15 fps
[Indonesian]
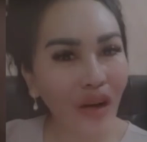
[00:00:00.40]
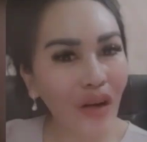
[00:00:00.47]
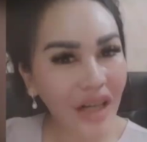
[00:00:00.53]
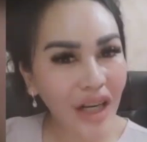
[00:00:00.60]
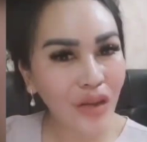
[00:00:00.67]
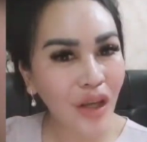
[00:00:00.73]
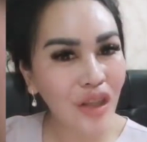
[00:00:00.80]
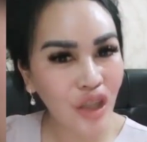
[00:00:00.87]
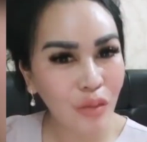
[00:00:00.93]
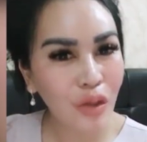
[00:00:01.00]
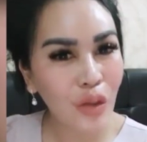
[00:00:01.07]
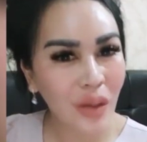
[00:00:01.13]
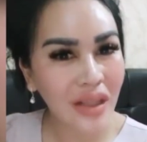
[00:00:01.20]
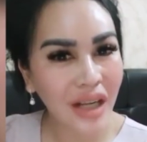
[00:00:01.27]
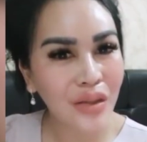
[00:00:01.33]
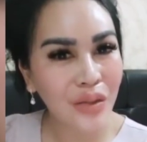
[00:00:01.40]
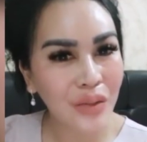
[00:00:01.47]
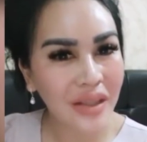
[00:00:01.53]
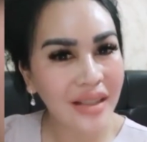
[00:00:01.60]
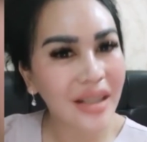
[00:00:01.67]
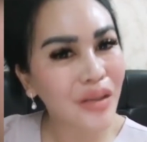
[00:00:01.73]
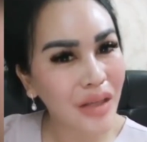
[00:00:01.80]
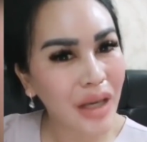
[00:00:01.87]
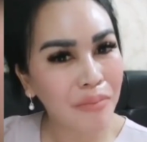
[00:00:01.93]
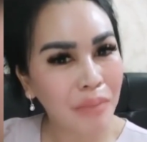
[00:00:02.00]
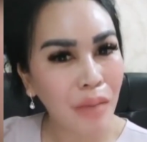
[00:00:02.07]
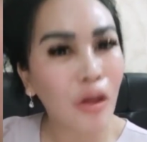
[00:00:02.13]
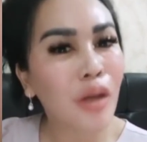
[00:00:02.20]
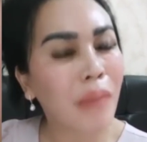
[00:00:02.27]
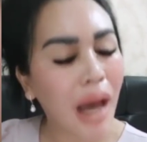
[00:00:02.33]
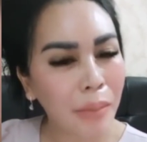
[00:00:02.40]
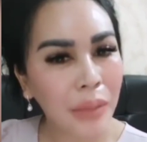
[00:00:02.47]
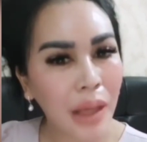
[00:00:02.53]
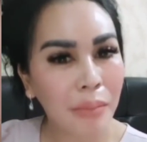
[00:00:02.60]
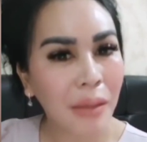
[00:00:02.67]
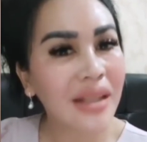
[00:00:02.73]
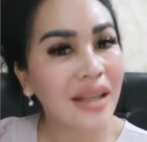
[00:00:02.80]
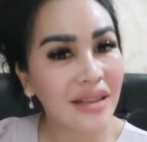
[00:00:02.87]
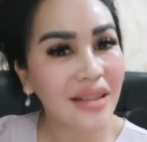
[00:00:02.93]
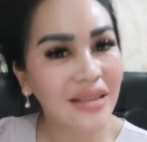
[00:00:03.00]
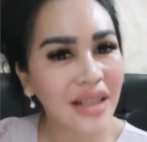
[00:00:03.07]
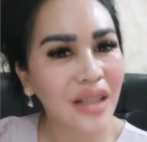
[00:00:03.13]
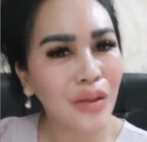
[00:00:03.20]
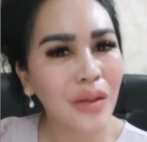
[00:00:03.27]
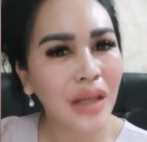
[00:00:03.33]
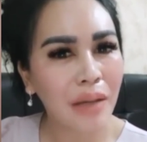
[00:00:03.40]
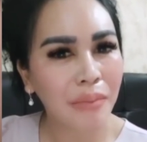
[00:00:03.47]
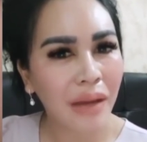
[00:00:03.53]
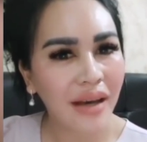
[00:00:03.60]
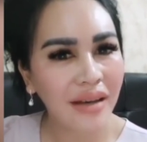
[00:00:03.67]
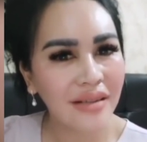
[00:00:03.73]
kok Ratu Entok mengeluarkan duit gitu ya Pak. Mohon maaf ya Pak, jangan tersinggung ya Pak.